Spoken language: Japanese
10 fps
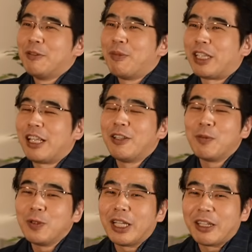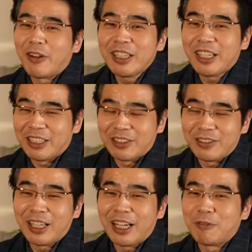まあ、程度問題ではあったりする
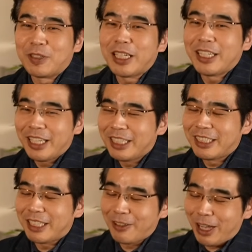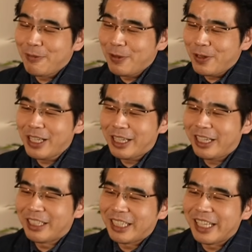んだがお互いねちゃんと歩み寄りながら、